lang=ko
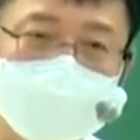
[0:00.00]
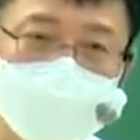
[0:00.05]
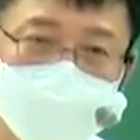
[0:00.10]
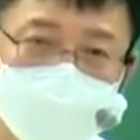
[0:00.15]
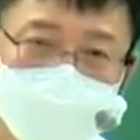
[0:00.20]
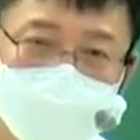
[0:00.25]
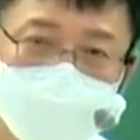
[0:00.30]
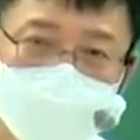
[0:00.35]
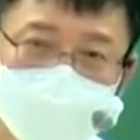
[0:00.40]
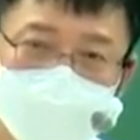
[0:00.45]

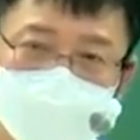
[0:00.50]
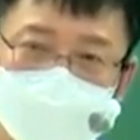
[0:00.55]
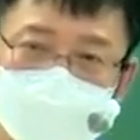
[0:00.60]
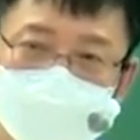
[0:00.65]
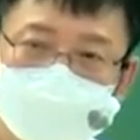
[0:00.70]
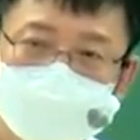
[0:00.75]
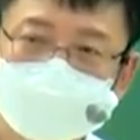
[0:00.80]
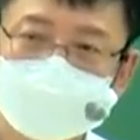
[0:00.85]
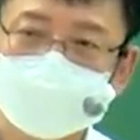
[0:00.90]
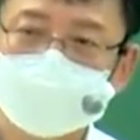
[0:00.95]

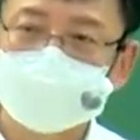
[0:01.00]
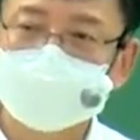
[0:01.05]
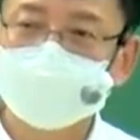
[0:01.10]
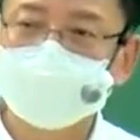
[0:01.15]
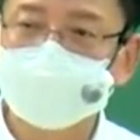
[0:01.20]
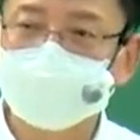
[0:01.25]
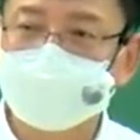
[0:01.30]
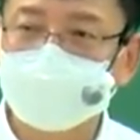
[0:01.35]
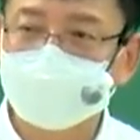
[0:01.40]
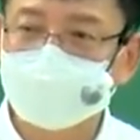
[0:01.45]
계속
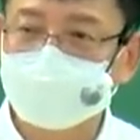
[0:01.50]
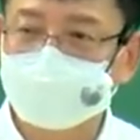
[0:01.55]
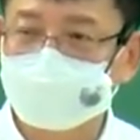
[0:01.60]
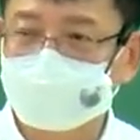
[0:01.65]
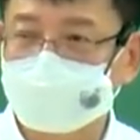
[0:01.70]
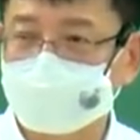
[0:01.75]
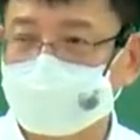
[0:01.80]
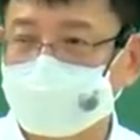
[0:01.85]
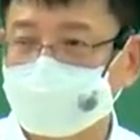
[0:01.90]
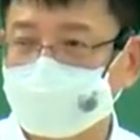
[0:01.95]
의문점이 있는
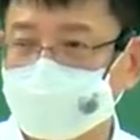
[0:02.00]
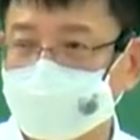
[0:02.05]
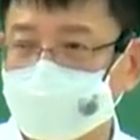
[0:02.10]
거예요.